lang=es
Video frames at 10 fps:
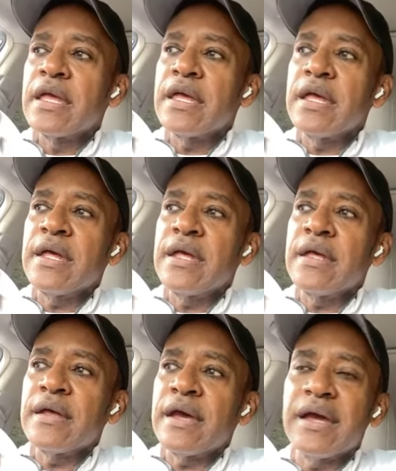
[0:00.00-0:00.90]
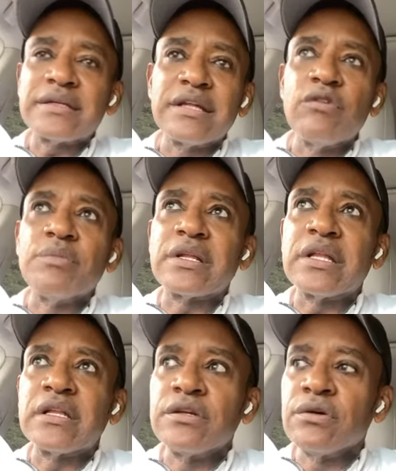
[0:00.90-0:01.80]
Y este hombre
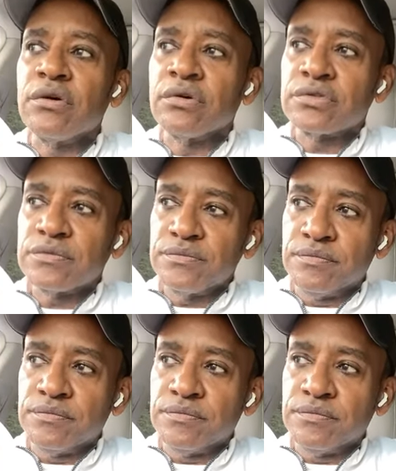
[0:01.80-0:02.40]
de Dios,